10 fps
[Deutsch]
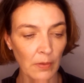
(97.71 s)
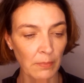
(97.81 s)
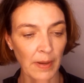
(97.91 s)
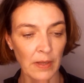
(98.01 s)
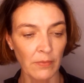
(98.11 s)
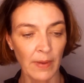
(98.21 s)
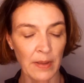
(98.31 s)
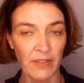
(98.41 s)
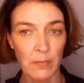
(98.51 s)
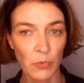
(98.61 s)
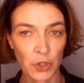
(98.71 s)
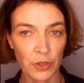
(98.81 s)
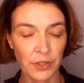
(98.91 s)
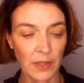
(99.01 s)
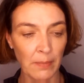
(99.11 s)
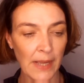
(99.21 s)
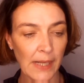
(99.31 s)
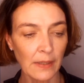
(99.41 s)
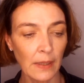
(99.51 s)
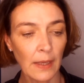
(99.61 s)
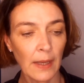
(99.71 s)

bei, bei, wem musst du dich da melden.